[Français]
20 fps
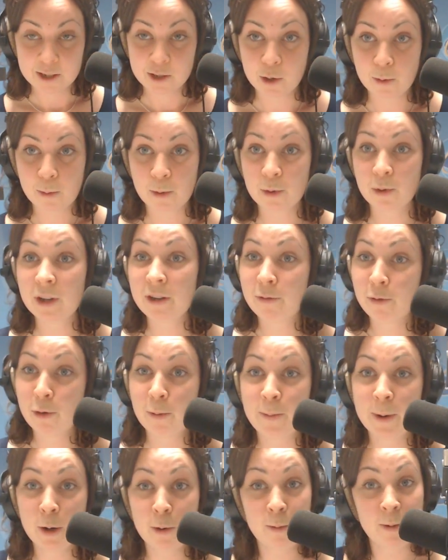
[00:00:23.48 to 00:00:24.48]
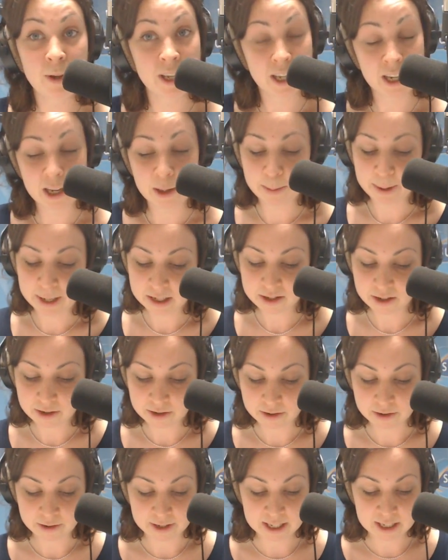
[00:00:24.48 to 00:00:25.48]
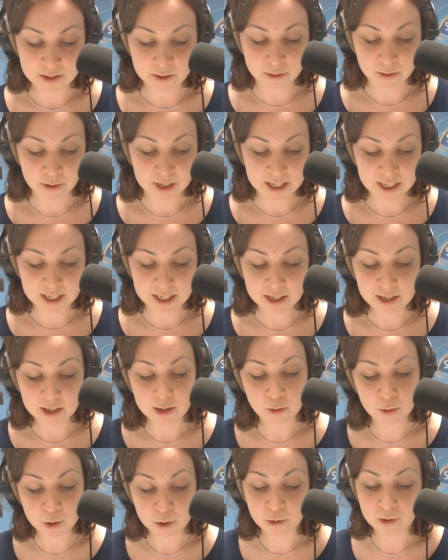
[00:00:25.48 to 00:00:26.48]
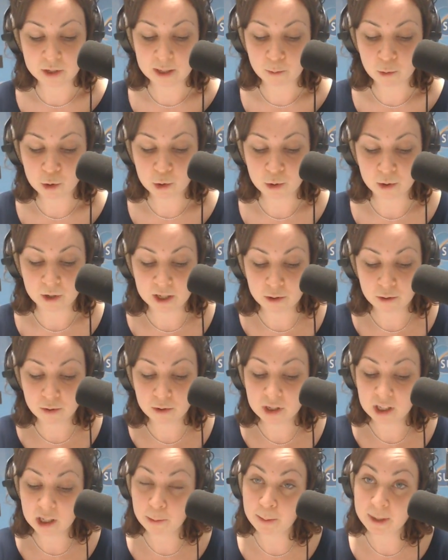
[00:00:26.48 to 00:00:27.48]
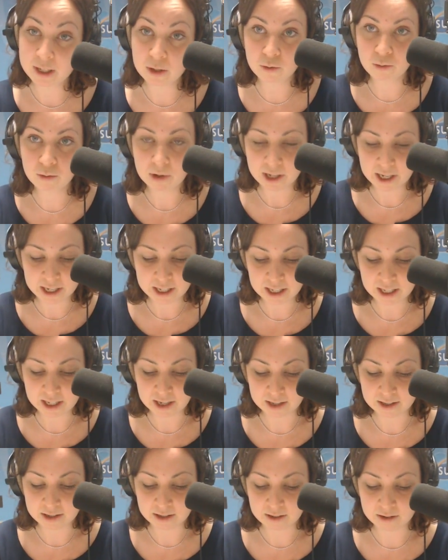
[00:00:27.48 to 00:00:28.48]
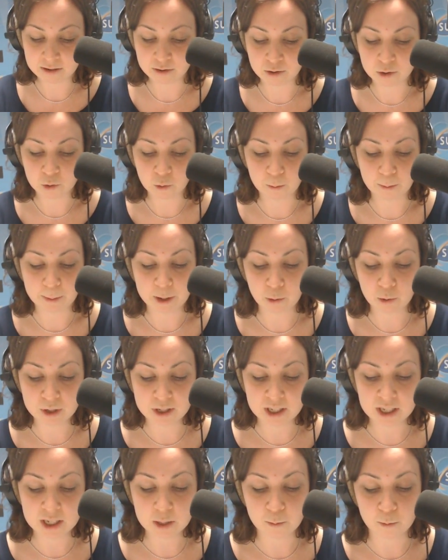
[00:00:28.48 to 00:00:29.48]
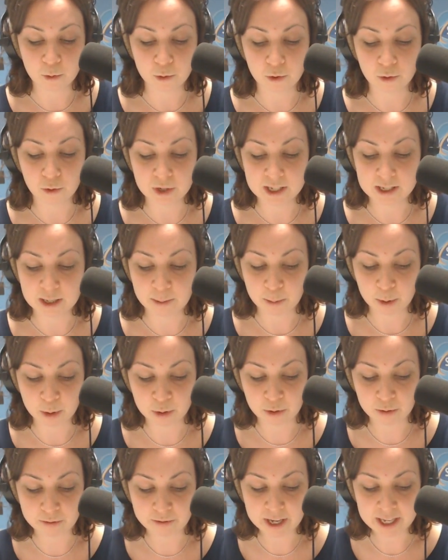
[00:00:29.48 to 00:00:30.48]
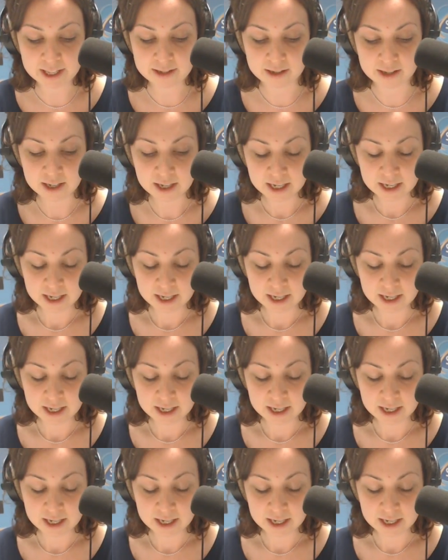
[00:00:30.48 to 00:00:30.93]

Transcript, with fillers: Cependant, il ne faut pas oublier les personnes isolées. Le sentiment de solitude qui pèse toute l'année atteint euh, son paroxysme dans les époques de fête.